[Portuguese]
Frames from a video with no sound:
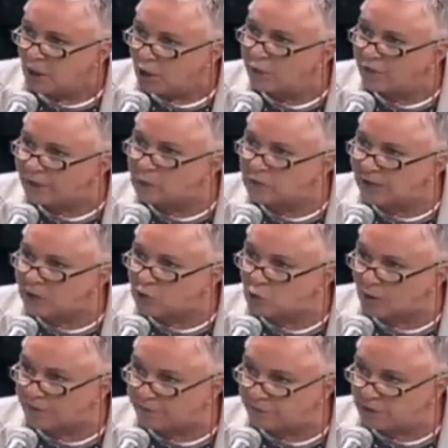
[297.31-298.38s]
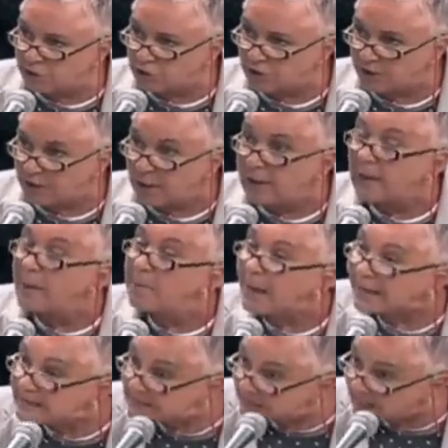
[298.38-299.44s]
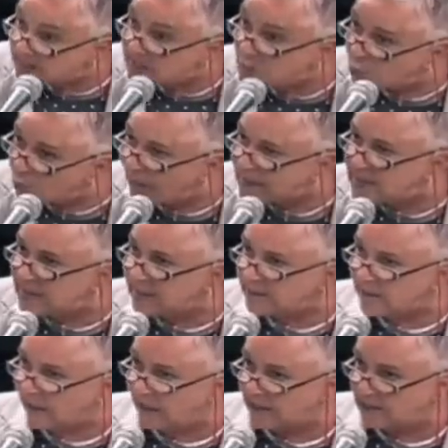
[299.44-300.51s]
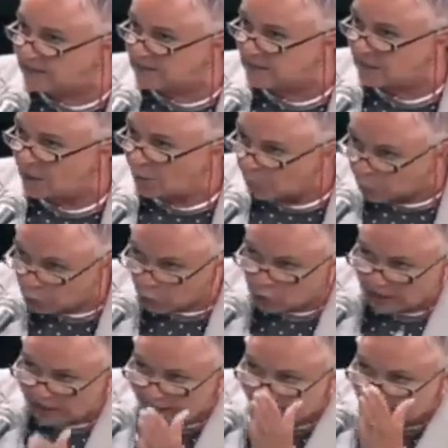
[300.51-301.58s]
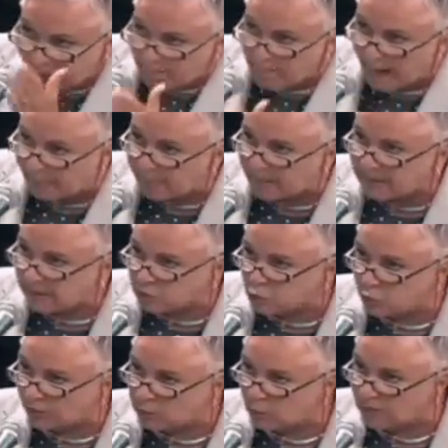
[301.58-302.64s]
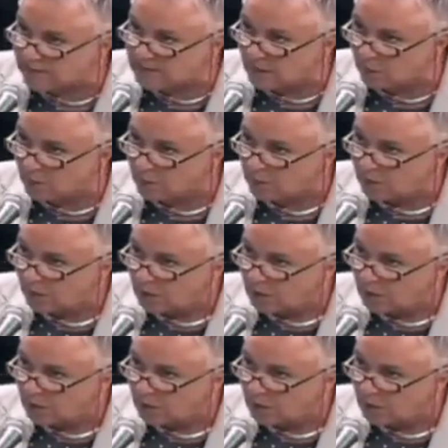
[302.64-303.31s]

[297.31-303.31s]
eu venho dar sua ficha mas esse com mais detalhes, porque eu tenho até mapa da sua atuação.